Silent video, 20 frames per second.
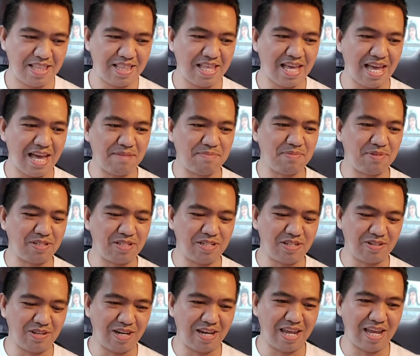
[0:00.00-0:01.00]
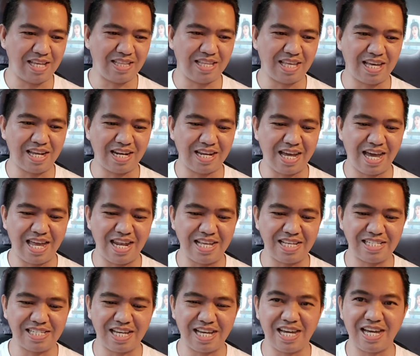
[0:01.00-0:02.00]
Tapos yung letter
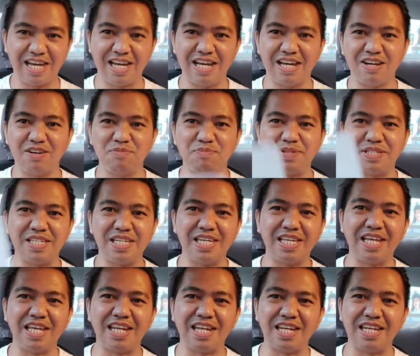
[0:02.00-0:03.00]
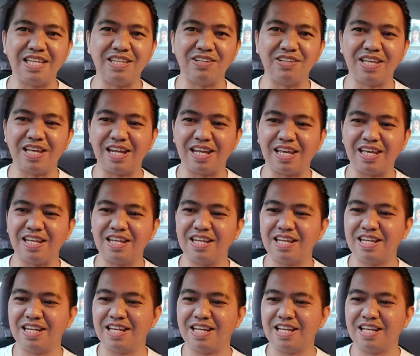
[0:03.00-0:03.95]
galing sa opisina nandito na rin.